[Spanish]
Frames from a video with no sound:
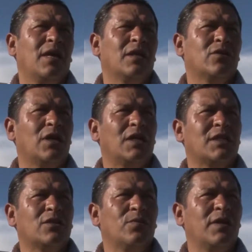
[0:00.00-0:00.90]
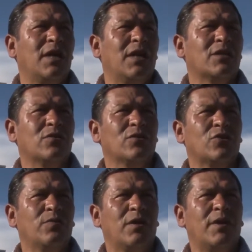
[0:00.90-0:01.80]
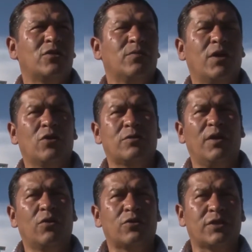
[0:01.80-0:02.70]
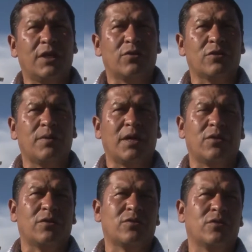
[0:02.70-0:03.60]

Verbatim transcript: estas luminarias consumen más o menos 1800 vatios